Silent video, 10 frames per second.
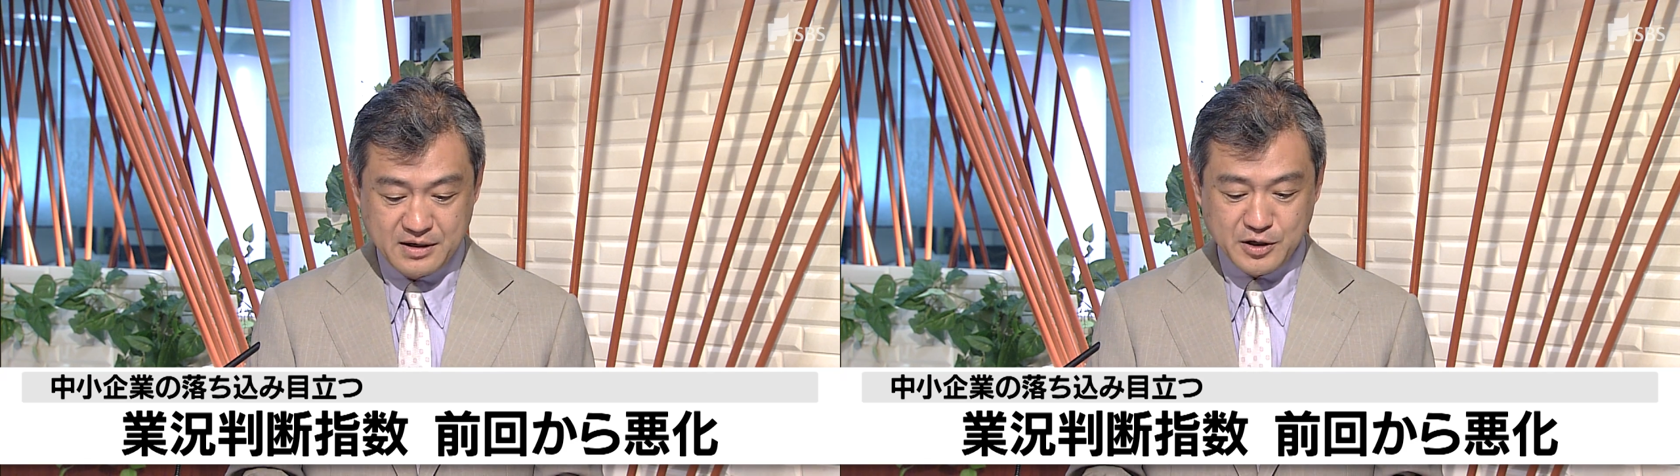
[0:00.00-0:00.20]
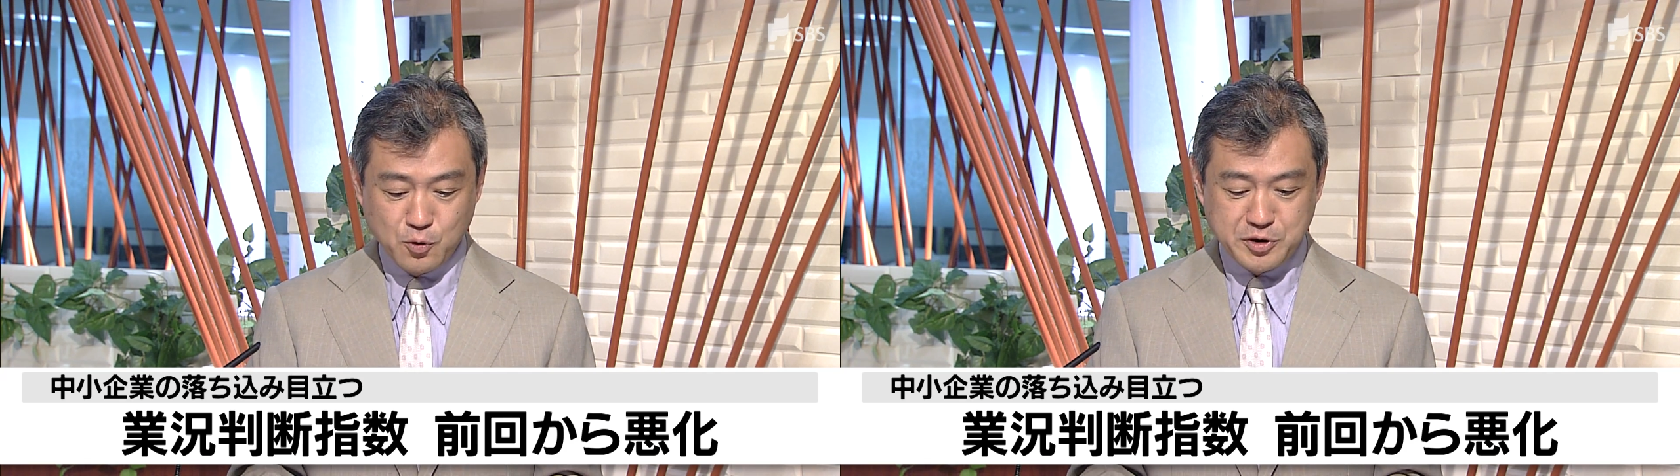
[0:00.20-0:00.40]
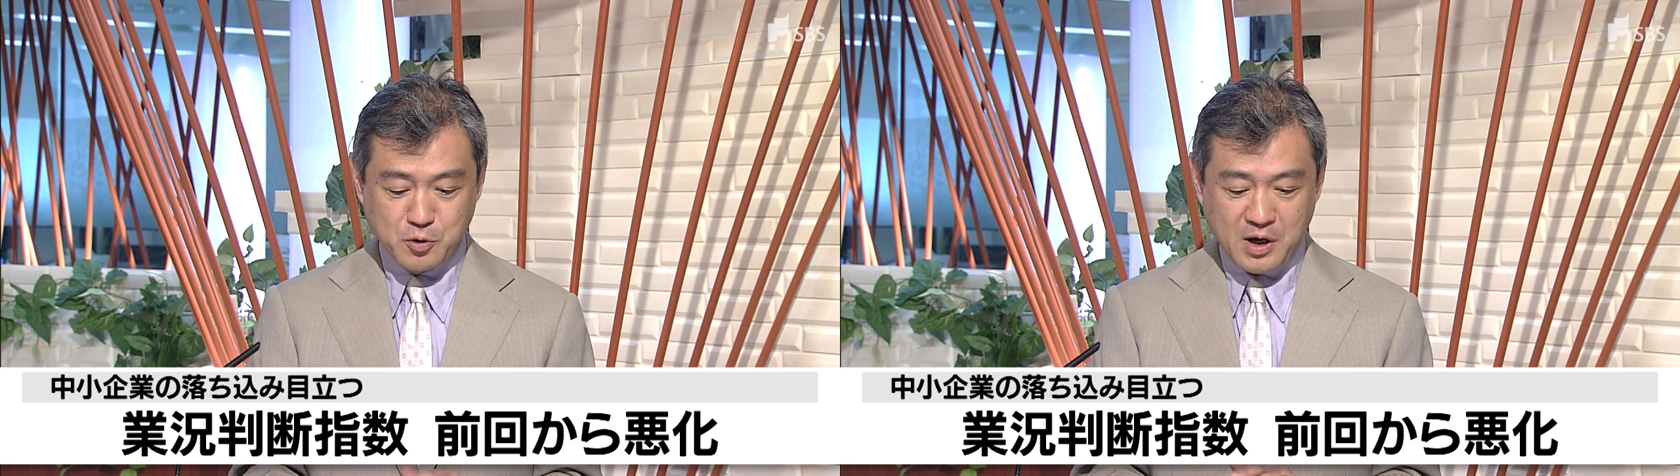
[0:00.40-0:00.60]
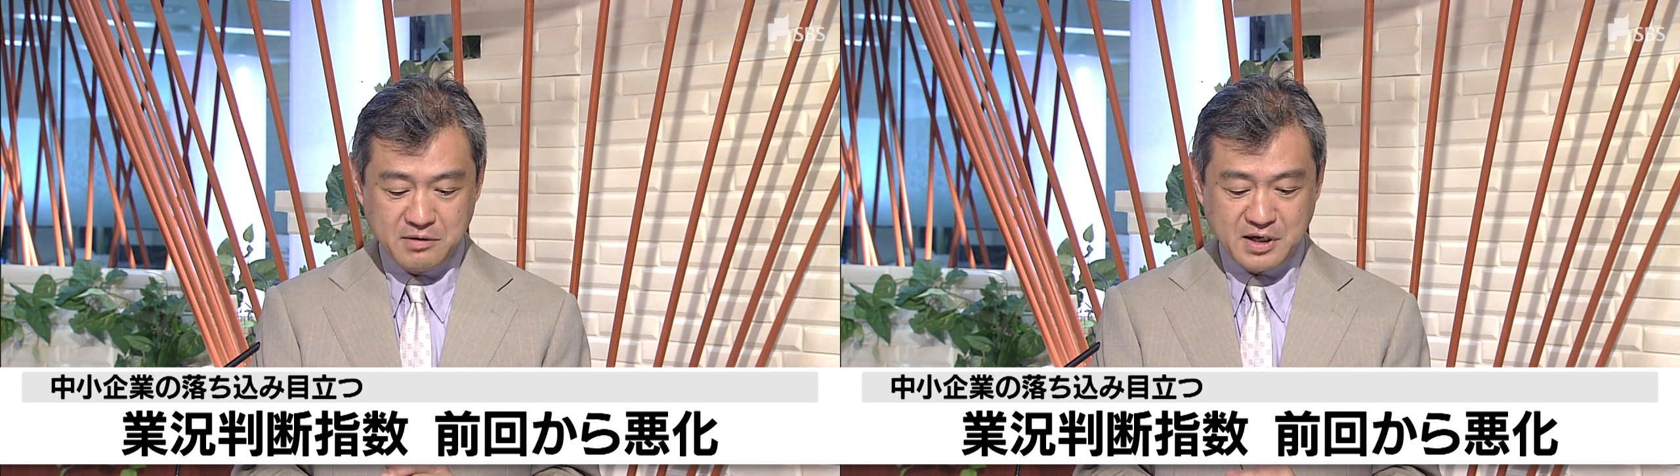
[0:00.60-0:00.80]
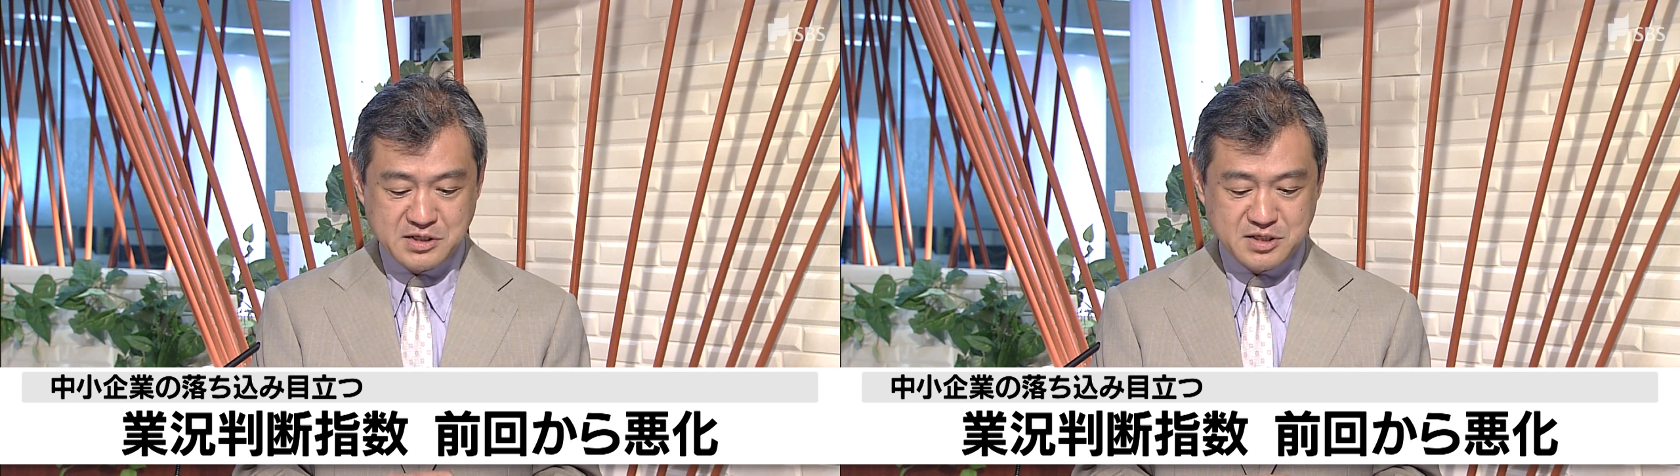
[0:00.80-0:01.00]
業況
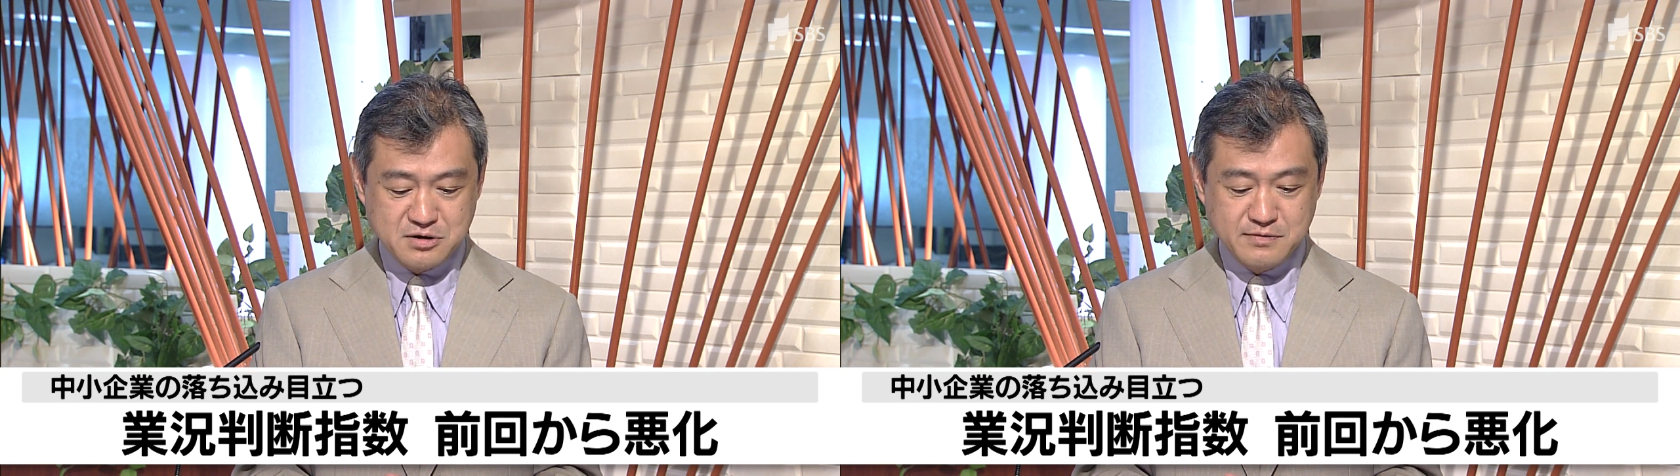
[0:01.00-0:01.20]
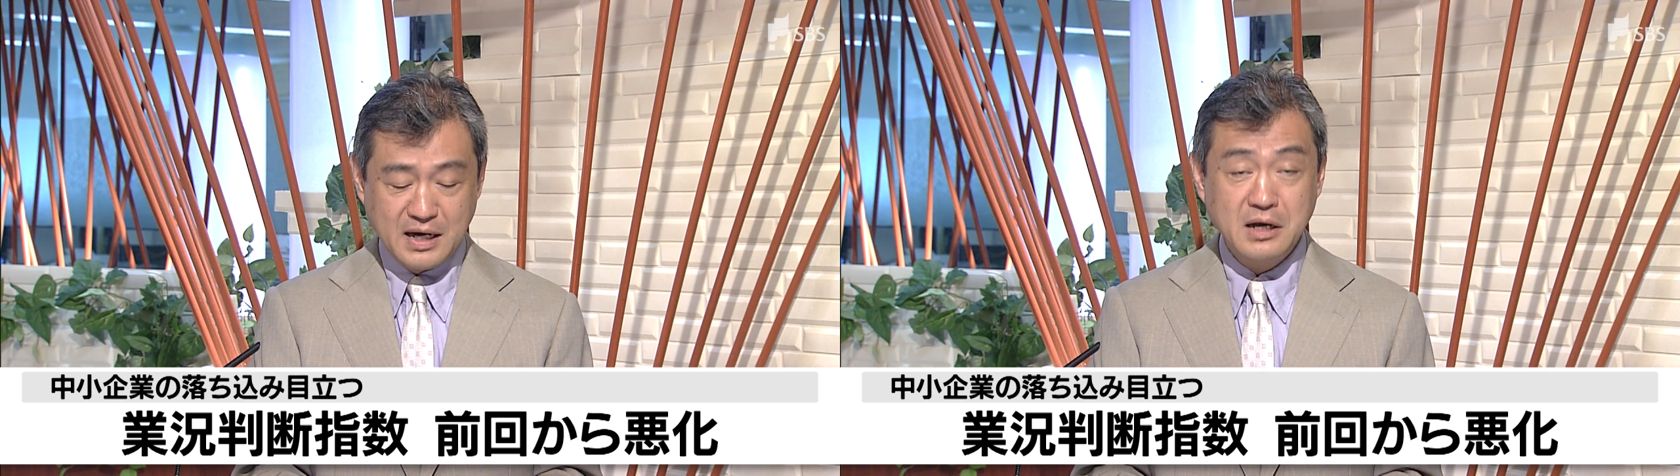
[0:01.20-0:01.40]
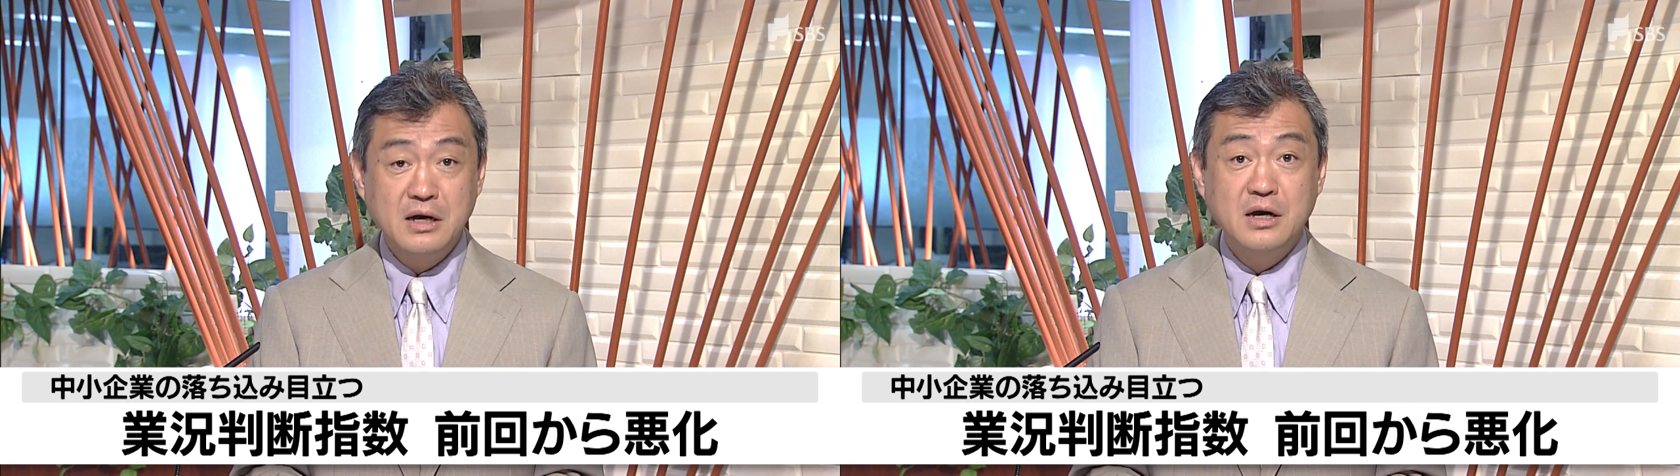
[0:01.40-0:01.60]
判断指数は